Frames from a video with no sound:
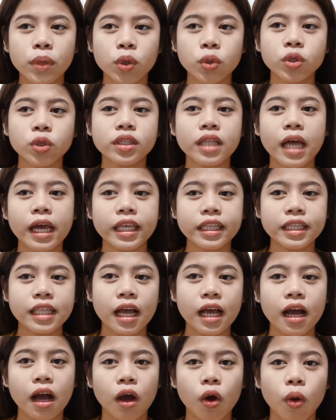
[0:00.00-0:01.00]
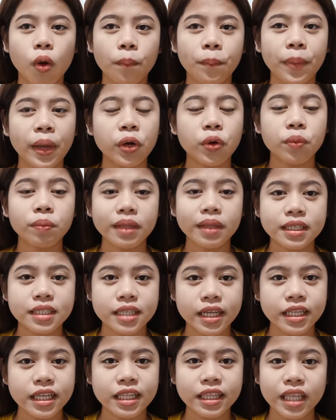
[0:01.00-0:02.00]
puro diet lang ako, pero
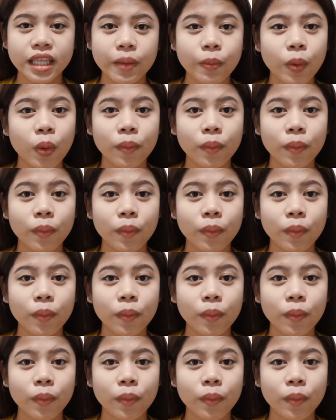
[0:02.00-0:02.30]
minsan hindi